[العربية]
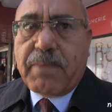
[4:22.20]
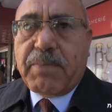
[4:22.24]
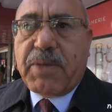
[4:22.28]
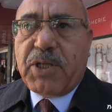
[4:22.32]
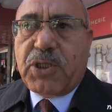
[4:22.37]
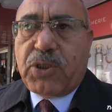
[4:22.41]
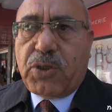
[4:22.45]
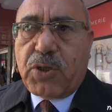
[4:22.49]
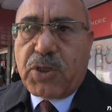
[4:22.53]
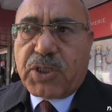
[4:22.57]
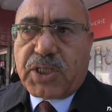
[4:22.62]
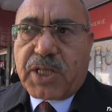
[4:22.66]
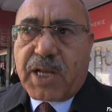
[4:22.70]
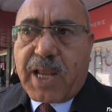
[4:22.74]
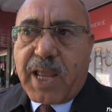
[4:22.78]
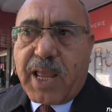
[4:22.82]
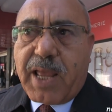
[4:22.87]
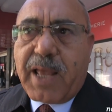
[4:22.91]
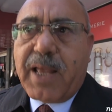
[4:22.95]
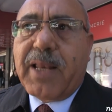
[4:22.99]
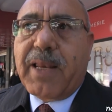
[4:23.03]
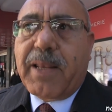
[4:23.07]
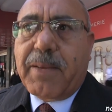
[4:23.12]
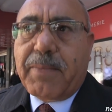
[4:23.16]
باش يسرع
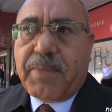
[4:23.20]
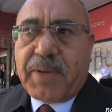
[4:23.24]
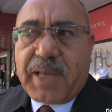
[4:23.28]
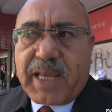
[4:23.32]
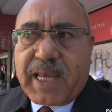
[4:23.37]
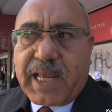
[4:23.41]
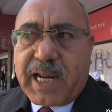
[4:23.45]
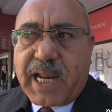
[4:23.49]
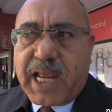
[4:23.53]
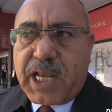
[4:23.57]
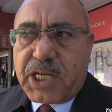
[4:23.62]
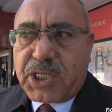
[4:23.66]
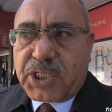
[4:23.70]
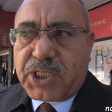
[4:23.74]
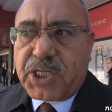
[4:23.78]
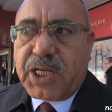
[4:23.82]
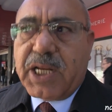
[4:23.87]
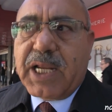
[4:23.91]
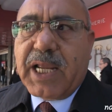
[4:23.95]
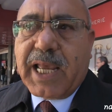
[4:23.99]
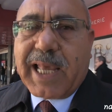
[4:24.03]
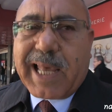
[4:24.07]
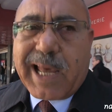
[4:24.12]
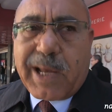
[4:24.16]
باخراج
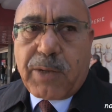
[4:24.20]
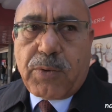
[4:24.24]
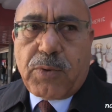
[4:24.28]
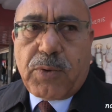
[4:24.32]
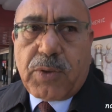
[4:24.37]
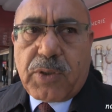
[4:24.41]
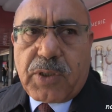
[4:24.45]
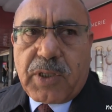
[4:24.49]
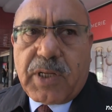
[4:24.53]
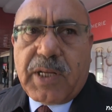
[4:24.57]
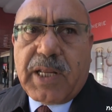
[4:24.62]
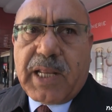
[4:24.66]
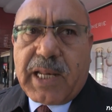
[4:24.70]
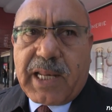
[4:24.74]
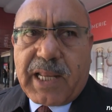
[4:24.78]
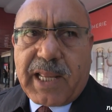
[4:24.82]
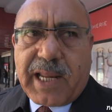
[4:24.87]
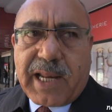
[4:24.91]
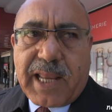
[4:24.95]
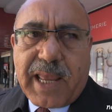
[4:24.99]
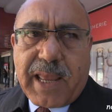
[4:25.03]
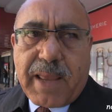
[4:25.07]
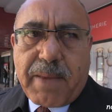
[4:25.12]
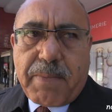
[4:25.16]
قانون
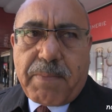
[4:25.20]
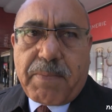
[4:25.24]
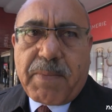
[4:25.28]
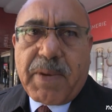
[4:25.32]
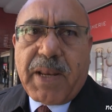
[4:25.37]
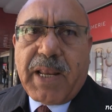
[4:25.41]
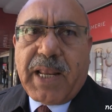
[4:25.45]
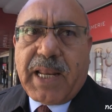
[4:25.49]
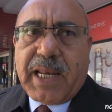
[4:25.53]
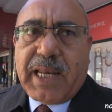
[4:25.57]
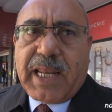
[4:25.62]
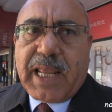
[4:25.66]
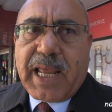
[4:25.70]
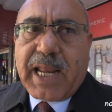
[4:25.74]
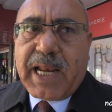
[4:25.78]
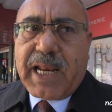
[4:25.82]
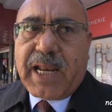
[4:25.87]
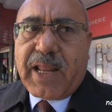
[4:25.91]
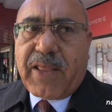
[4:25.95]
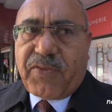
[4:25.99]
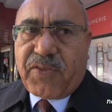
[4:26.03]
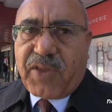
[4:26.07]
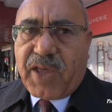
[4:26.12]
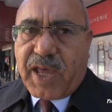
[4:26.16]
الارهاب
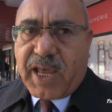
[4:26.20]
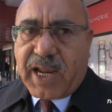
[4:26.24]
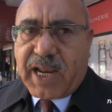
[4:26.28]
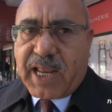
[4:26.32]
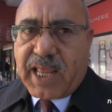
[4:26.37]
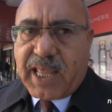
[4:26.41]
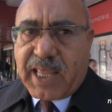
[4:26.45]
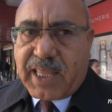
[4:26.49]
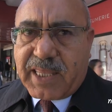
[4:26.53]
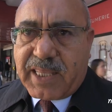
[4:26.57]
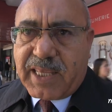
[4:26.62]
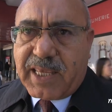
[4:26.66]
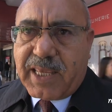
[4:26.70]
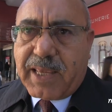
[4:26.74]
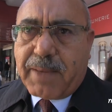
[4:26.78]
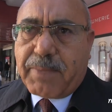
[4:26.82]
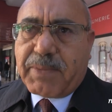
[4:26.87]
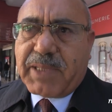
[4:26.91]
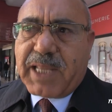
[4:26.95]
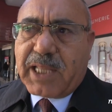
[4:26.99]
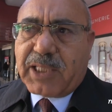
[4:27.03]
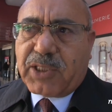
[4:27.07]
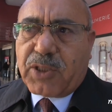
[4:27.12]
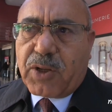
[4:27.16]
لان الظاهره هذه
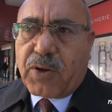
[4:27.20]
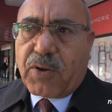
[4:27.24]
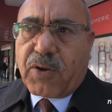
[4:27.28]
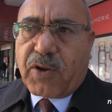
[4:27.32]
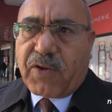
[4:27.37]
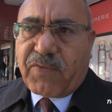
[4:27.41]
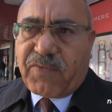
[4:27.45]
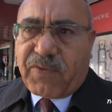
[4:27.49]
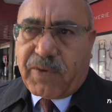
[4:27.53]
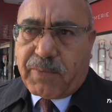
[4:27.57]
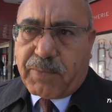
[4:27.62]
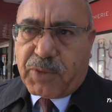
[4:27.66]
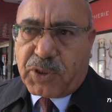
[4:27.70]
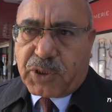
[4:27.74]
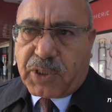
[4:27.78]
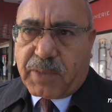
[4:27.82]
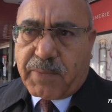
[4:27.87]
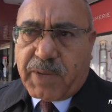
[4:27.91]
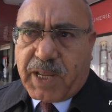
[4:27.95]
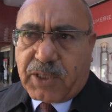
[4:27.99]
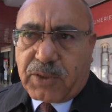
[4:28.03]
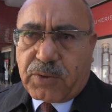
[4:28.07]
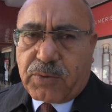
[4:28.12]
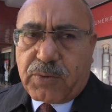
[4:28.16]
بدات تنخر في
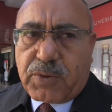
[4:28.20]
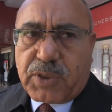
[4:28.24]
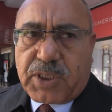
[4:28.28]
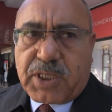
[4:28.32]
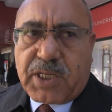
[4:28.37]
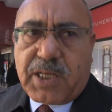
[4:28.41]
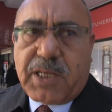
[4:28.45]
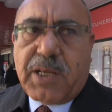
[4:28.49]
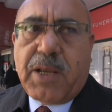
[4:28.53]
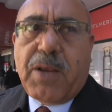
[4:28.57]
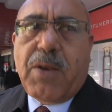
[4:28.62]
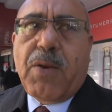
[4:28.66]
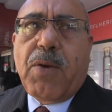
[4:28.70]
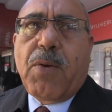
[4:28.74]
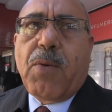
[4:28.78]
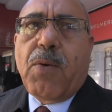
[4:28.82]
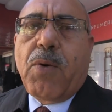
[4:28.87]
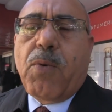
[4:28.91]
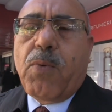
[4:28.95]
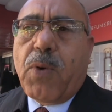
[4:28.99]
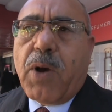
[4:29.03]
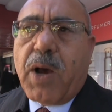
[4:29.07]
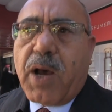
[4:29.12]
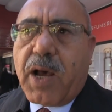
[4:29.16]
المجتمع التونسي
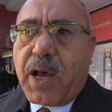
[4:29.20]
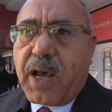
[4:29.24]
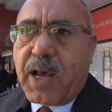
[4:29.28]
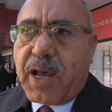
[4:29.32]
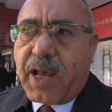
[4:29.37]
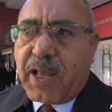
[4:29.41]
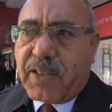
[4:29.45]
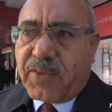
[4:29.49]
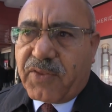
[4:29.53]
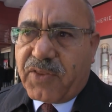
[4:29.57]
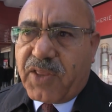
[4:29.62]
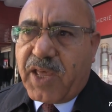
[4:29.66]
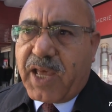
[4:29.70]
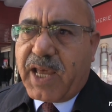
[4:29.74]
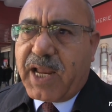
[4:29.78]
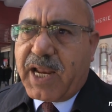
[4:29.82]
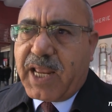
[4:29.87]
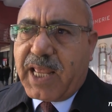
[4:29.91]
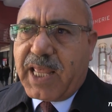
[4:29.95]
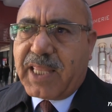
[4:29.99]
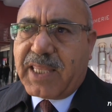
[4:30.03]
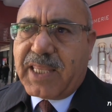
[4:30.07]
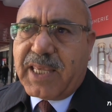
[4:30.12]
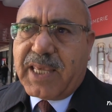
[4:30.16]
والظاهره
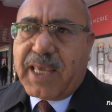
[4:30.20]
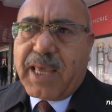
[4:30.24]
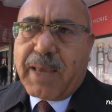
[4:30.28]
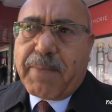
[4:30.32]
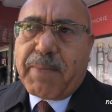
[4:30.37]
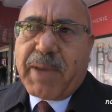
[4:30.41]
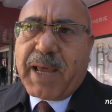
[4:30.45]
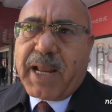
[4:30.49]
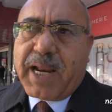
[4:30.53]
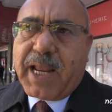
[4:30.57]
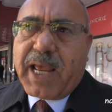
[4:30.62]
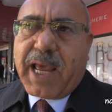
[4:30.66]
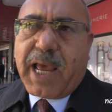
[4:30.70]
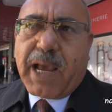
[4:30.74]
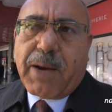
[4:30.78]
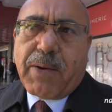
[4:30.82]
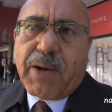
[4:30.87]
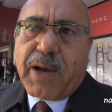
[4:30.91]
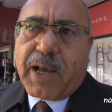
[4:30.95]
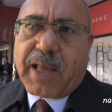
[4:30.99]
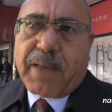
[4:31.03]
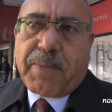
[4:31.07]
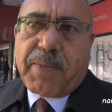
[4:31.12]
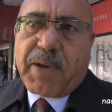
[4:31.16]
هذه معناها
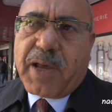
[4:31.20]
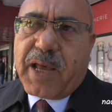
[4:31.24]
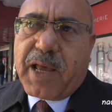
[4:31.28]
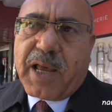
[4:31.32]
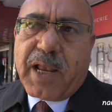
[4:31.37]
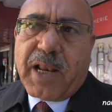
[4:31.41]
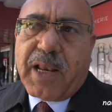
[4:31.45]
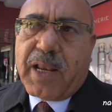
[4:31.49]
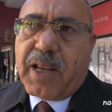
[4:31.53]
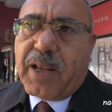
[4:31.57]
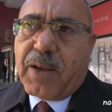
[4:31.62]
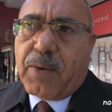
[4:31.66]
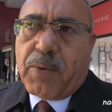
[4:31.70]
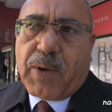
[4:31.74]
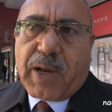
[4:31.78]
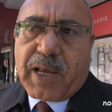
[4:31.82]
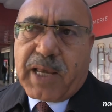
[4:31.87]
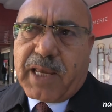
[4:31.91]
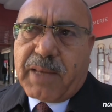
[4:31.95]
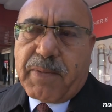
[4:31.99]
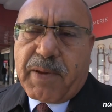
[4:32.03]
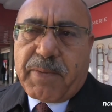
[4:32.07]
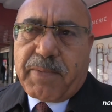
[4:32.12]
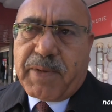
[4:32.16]
عواقبها
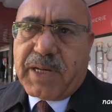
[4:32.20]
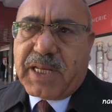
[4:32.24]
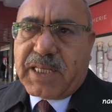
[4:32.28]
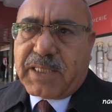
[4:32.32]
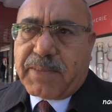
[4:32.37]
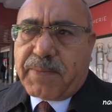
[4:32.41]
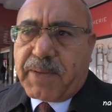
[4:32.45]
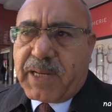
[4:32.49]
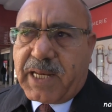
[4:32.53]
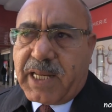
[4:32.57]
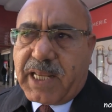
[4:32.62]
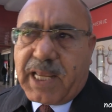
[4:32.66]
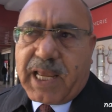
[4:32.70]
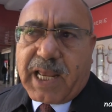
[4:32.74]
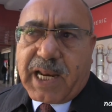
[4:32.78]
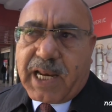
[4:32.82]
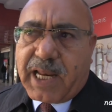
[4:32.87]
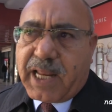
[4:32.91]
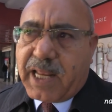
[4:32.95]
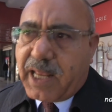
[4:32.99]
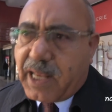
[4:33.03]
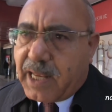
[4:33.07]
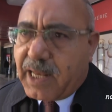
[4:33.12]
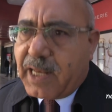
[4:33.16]
وخيمه بالنسبه لي
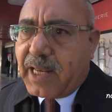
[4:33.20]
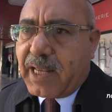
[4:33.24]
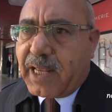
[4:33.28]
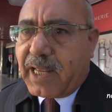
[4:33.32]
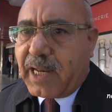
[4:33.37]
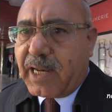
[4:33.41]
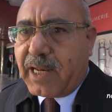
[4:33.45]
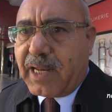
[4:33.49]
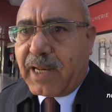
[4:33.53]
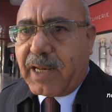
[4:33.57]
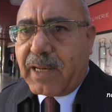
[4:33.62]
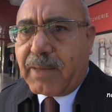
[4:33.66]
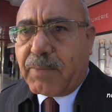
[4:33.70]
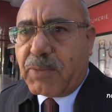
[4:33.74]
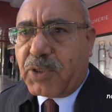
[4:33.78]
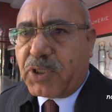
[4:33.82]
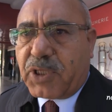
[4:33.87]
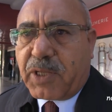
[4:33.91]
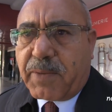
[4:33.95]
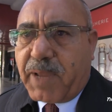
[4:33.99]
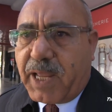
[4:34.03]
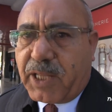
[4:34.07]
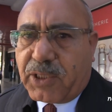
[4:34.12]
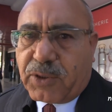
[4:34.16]
على
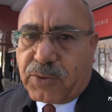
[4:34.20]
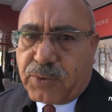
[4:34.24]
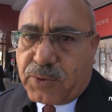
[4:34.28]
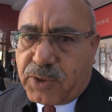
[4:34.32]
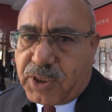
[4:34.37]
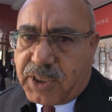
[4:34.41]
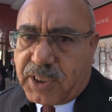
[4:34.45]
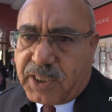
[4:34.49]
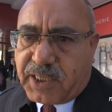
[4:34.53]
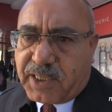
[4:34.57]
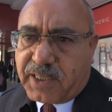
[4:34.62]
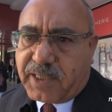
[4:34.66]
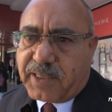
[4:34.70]
المجتمع التونسي.